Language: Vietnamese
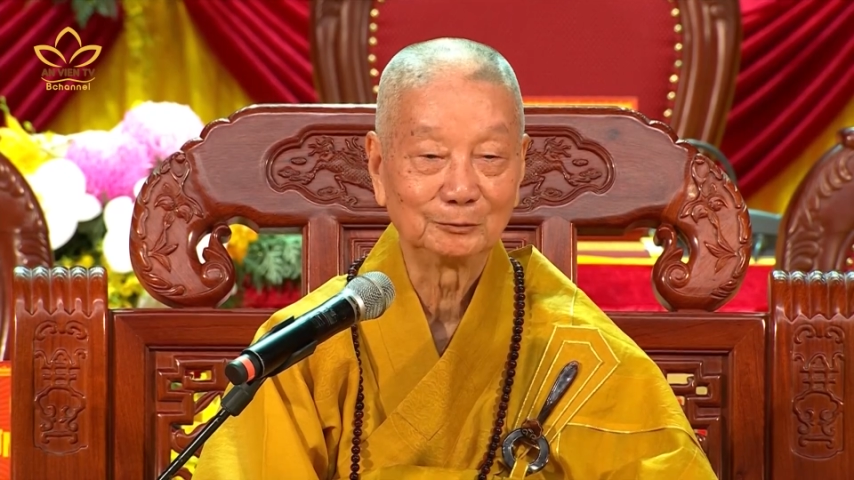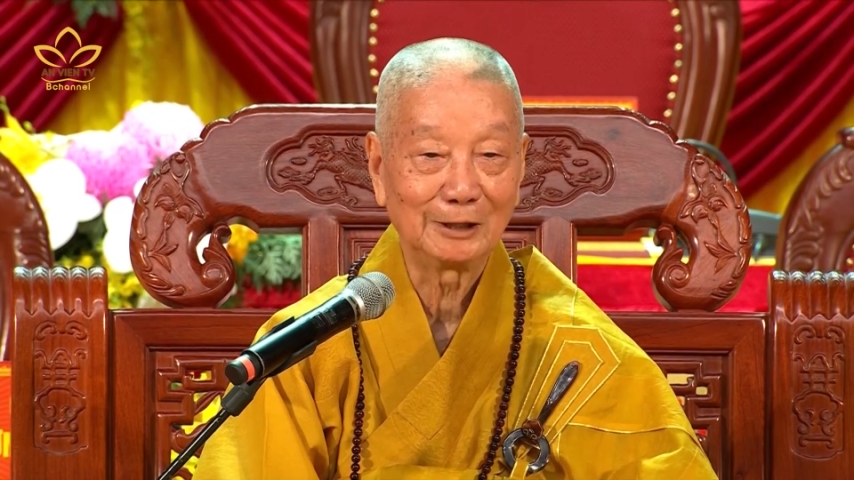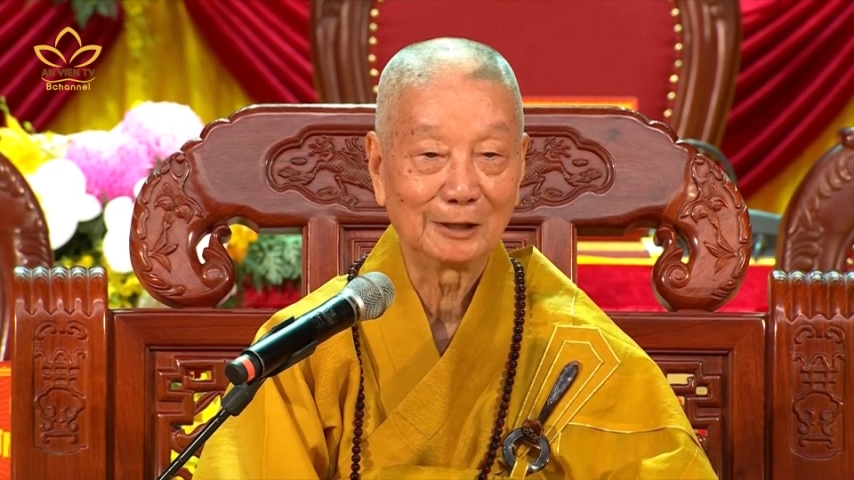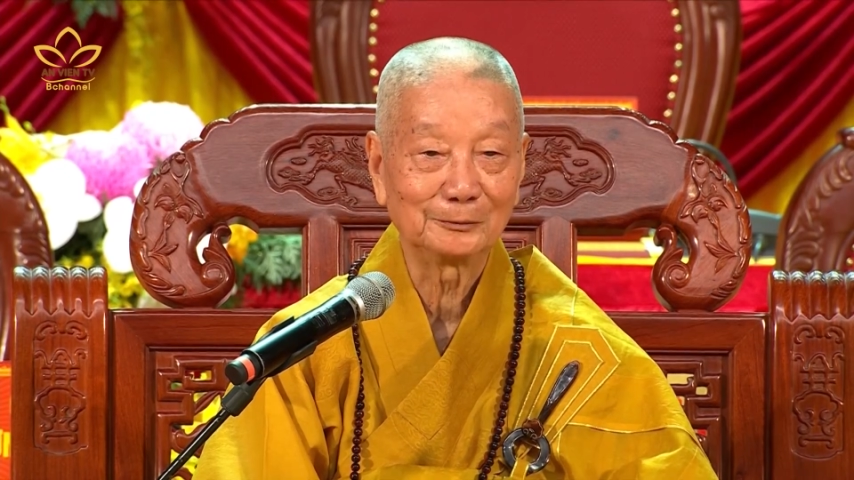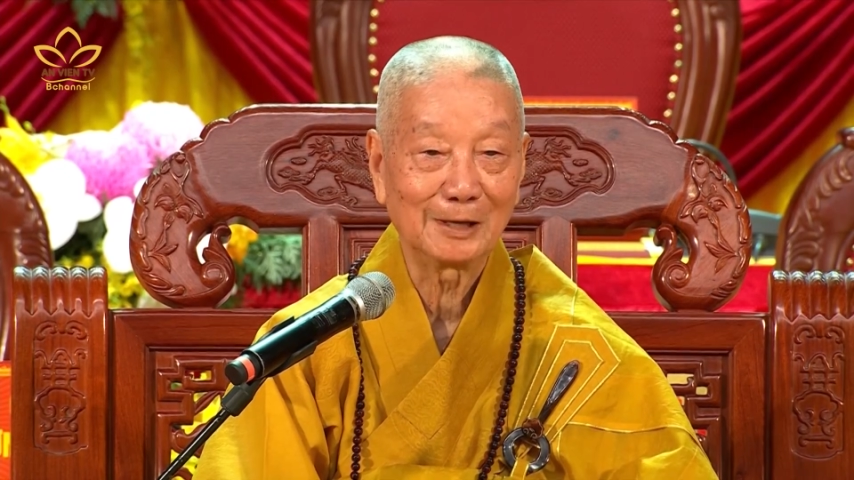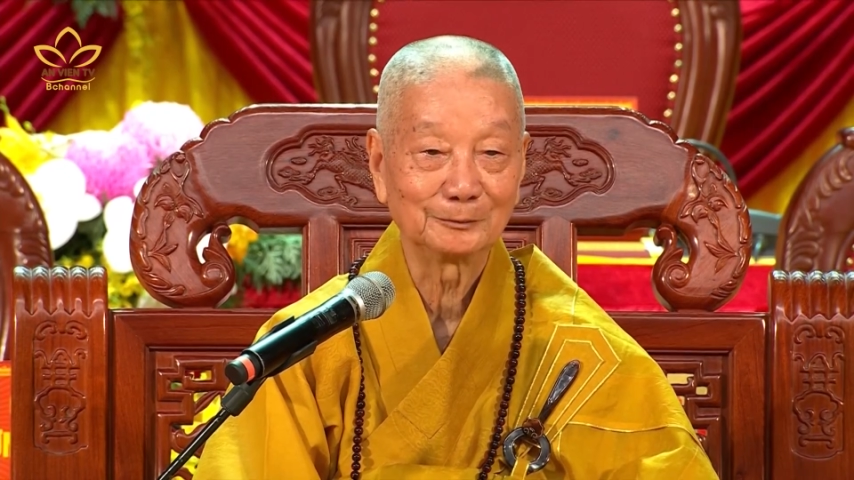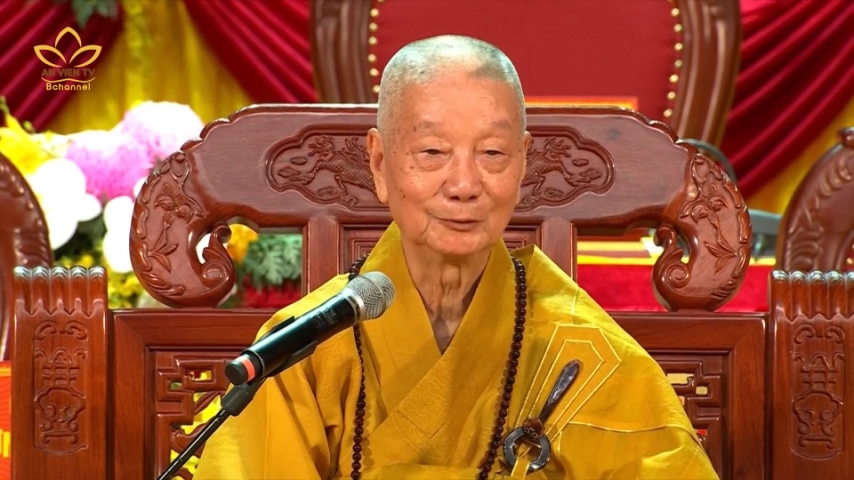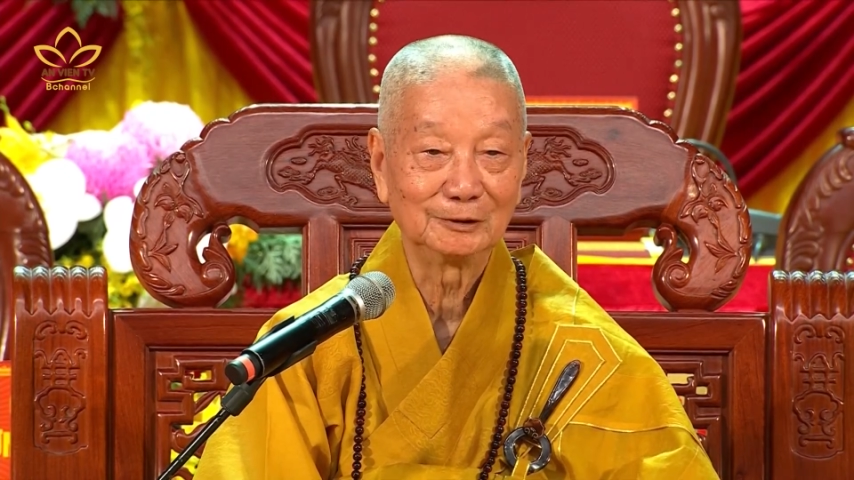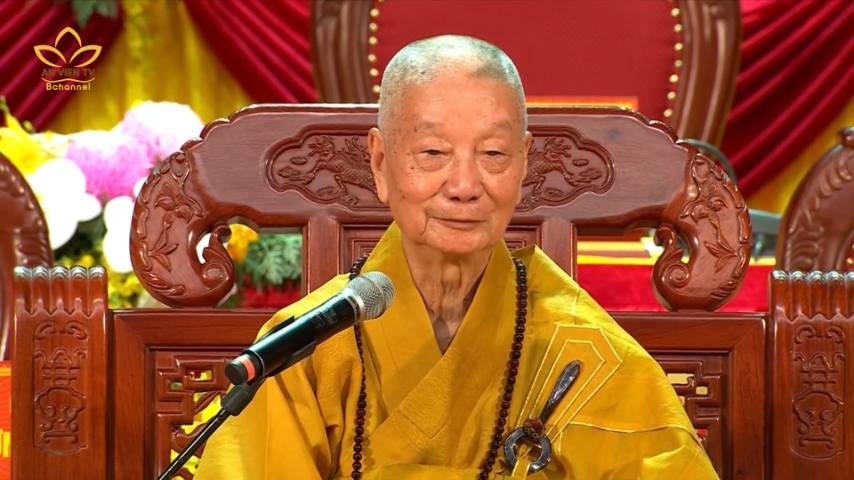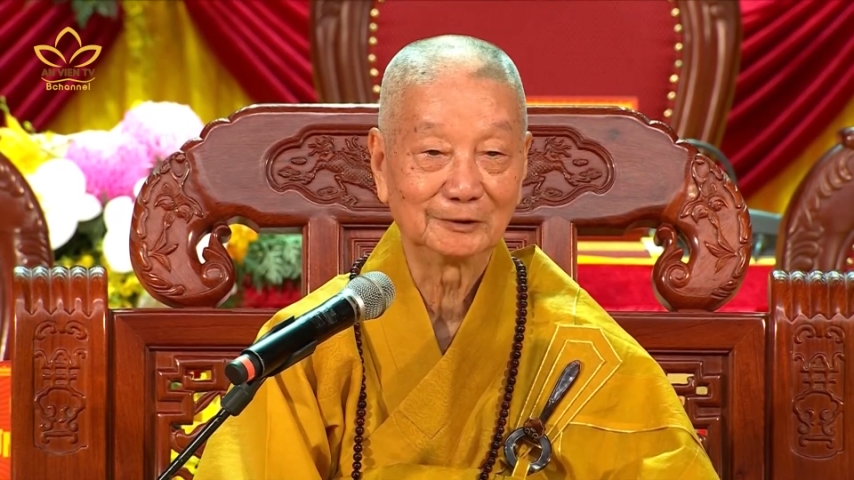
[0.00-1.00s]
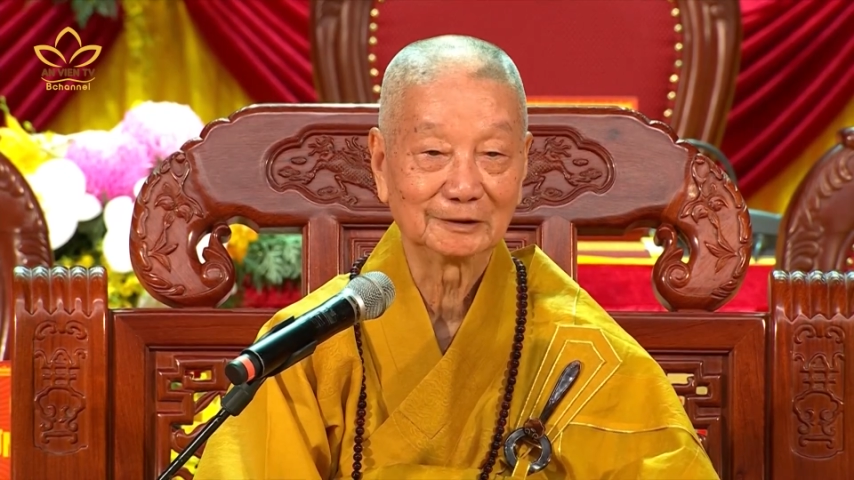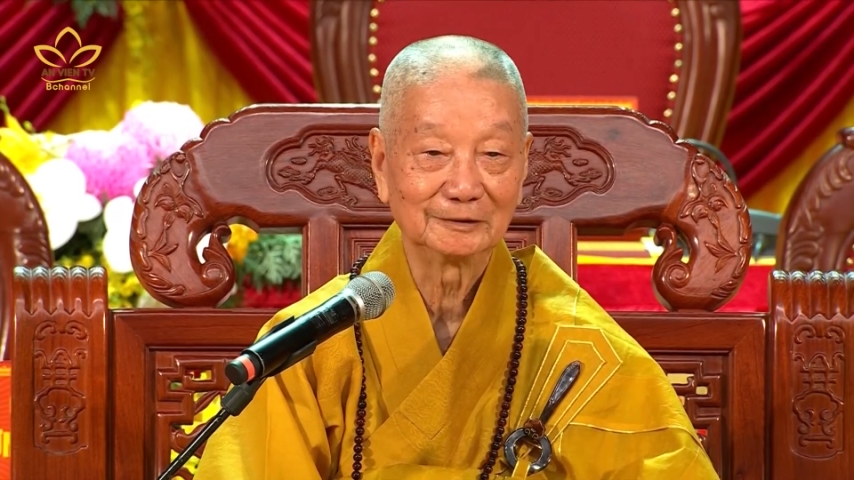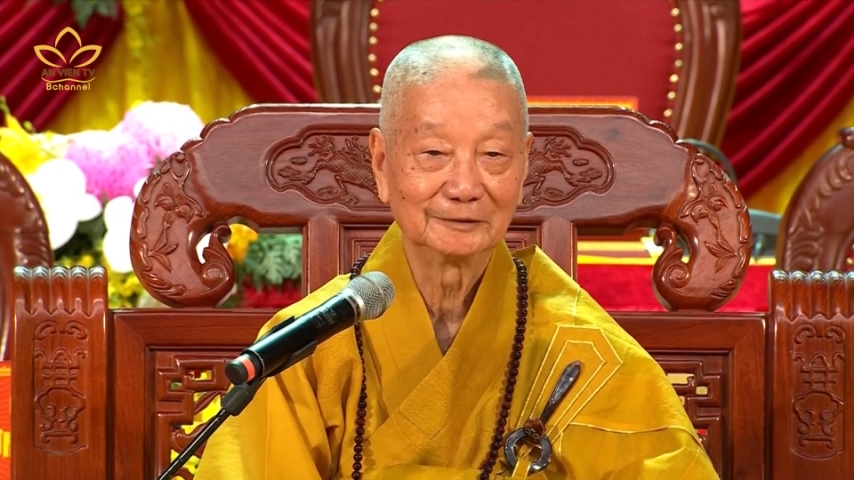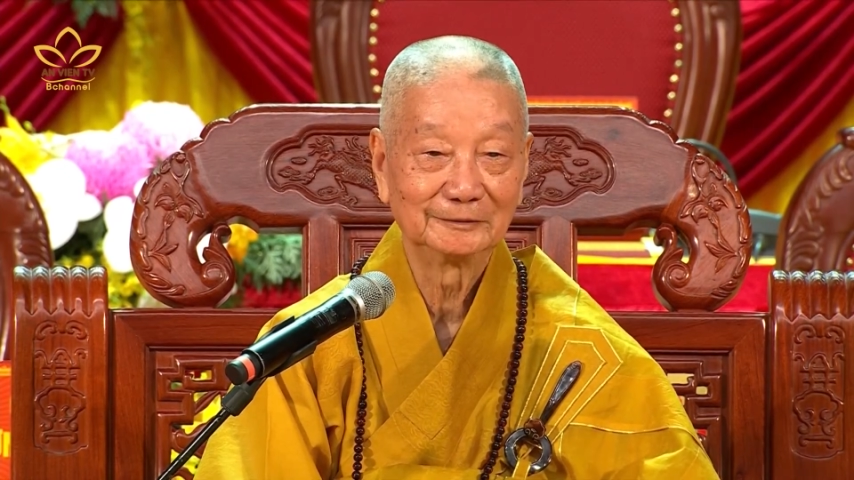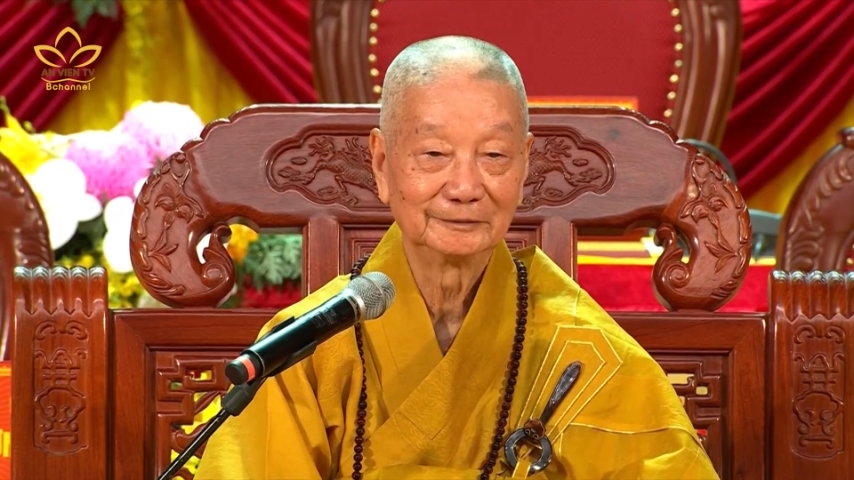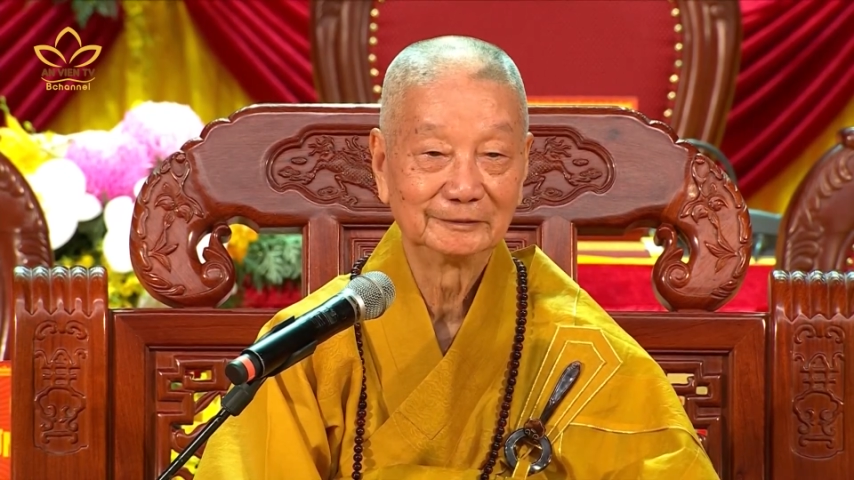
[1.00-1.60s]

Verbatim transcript: trong giáo pháp của Đức Phật.